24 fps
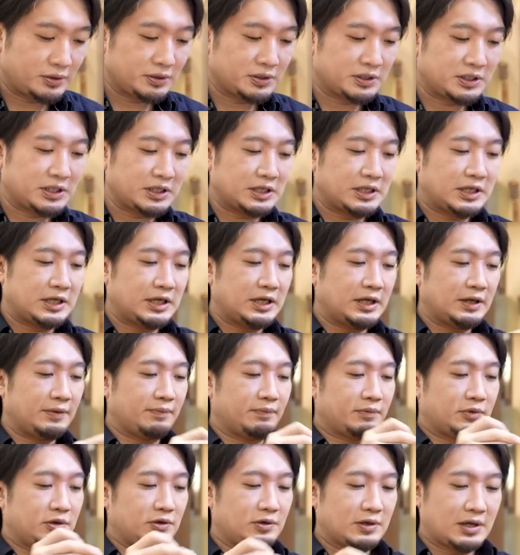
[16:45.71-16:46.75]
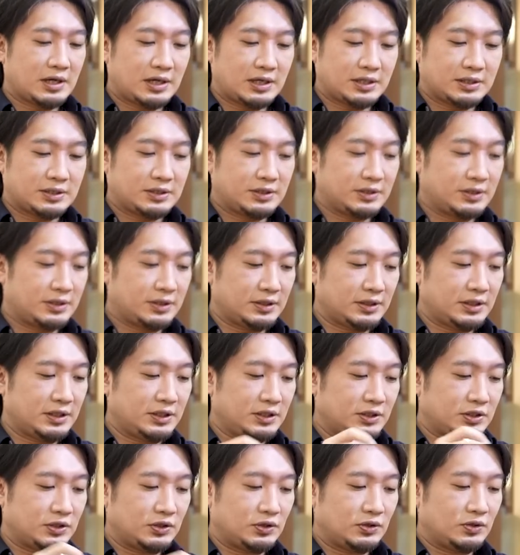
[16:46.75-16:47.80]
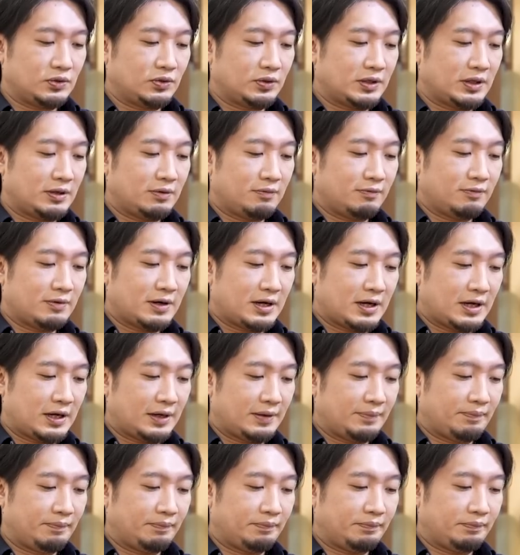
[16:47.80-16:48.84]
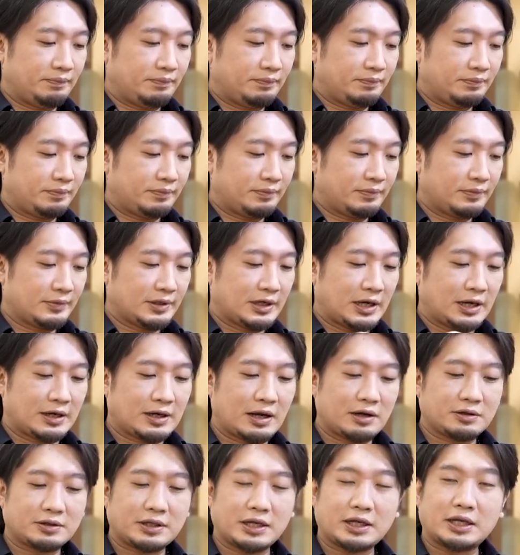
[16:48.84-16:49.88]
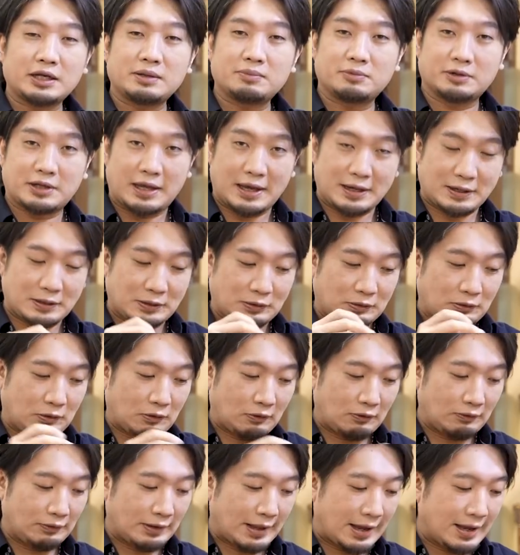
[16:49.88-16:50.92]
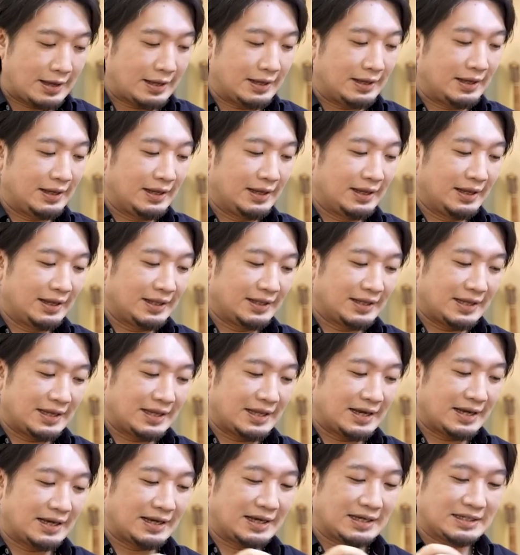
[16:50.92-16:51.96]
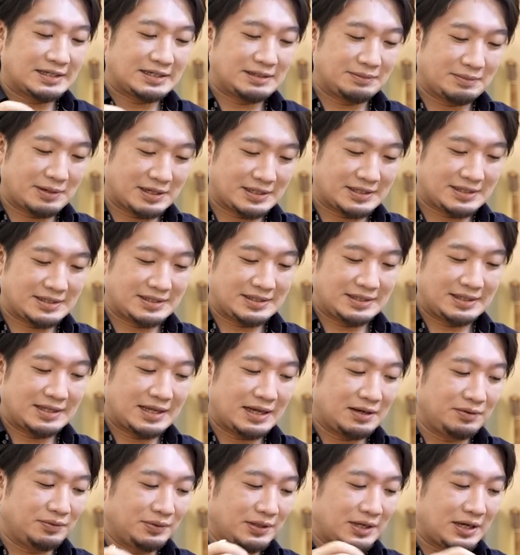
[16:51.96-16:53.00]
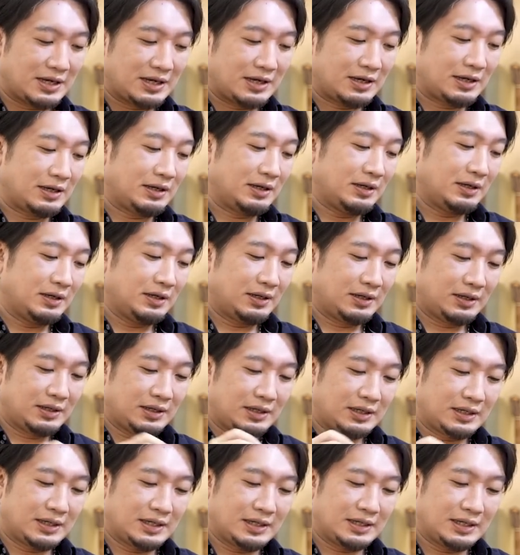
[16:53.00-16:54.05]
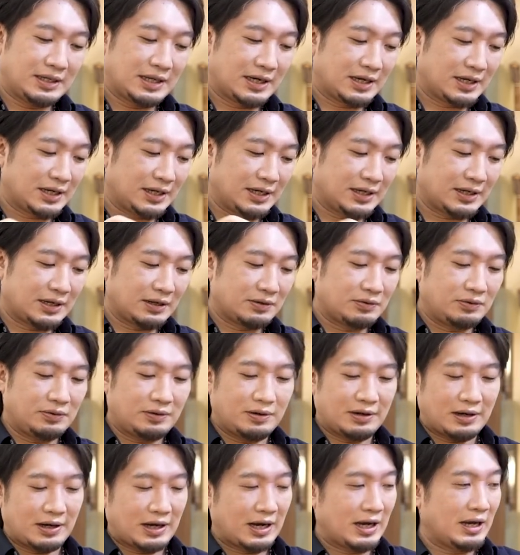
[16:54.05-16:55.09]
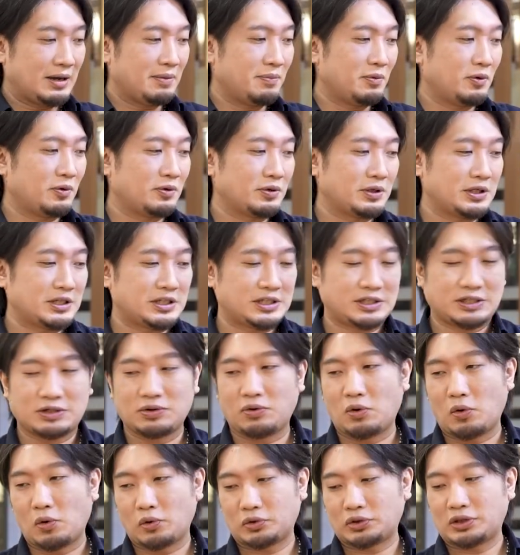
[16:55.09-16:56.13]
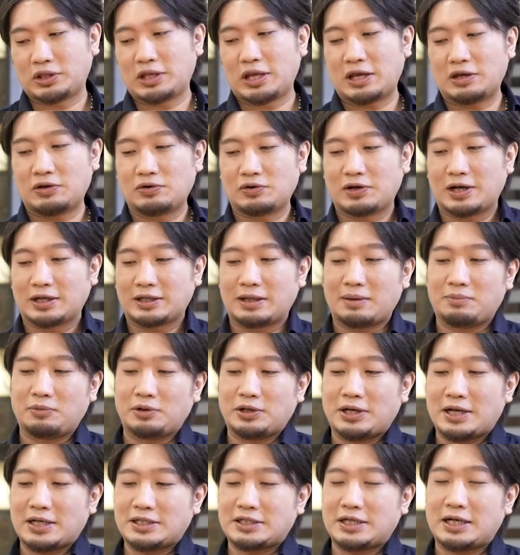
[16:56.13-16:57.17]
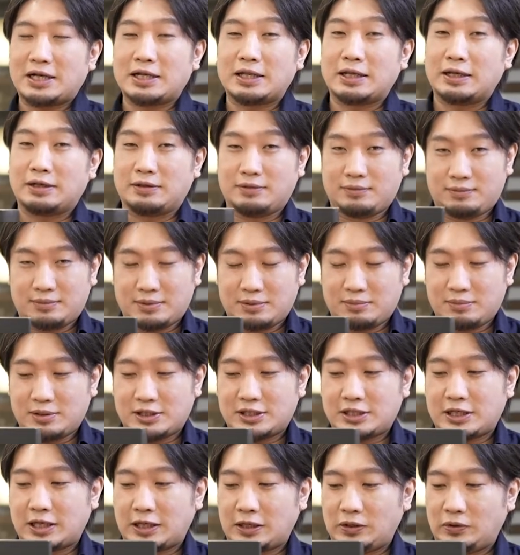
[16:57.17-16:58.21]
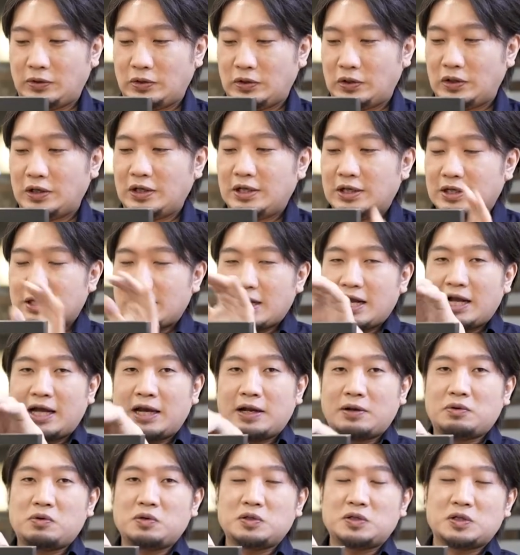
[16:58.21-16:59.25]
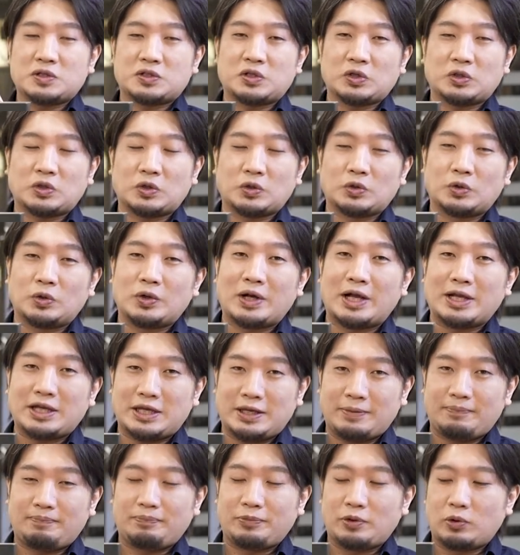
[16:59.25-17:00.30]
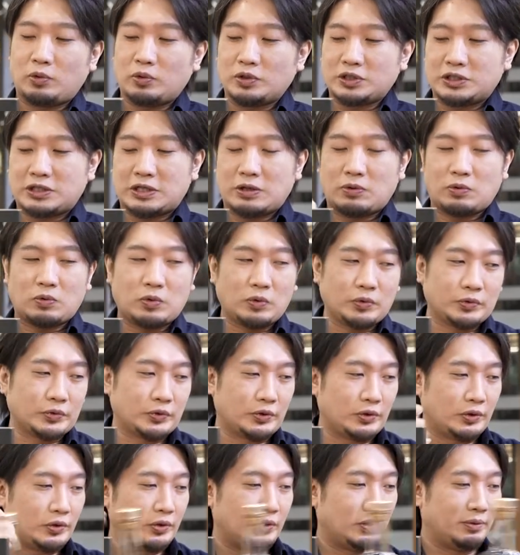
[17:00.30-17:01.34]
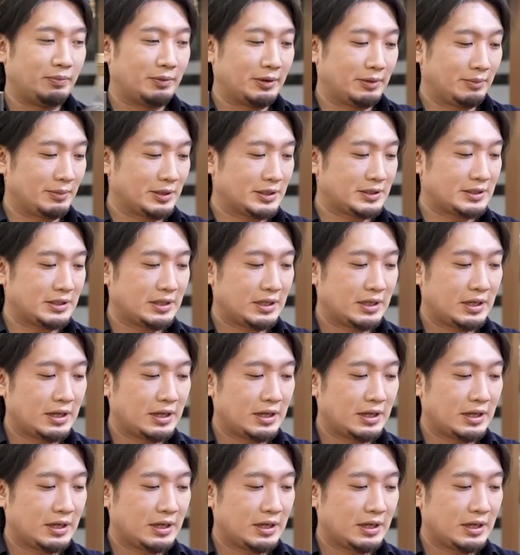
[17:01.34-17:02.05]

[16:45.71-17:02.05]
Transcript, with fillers: 直デュアーズ25年は価格的にも結構な値段がします。なので、なかなかこうハイボールにしようっていう方もいらっしゃらないと思いますけど、だからこそちょっと動画に残しておこうと思います。